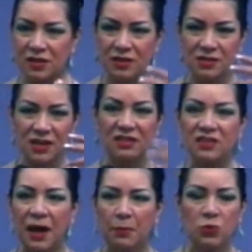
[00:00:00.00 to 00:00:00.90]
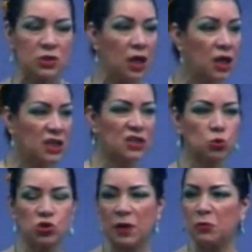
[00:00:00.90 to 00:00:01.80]
sentamos y
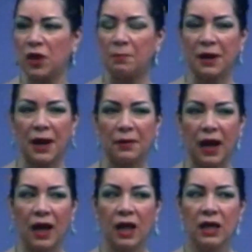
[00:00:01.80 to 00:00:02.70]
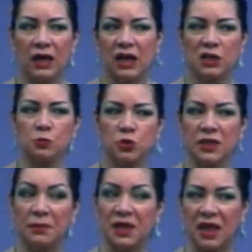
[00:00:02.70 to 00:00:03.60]
escuchamos la palabra y la
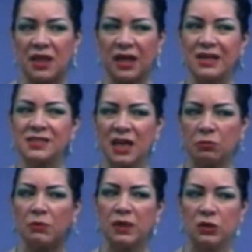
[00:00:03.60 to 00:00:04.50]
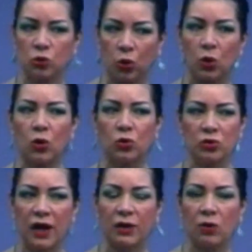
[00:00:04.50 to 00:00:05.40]
responsabilidad de irse y vivir todo lo
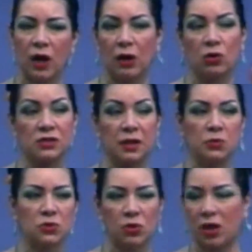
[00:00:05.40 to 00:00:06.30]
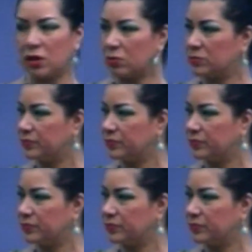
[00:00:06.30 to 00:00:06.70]
contrario a lo que estamos oyendo.